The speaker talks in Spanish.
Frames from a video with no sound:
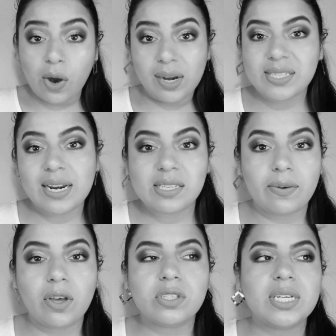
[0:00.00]
iniciar
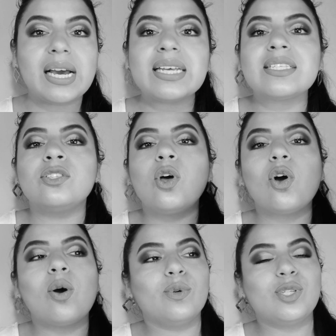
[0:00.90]
ese video, chicas,
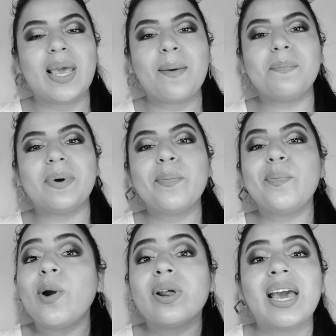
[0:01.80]
no como siempre,
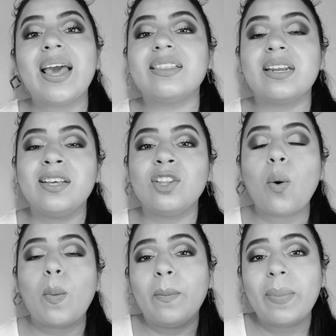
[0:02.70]
porque he
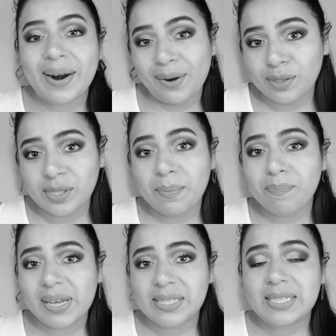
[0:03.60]
tenido varios
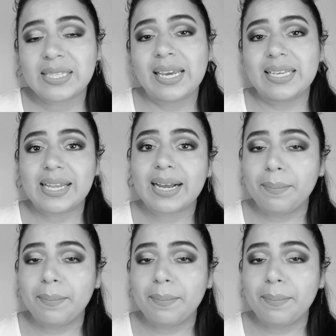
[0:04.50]
impases en esta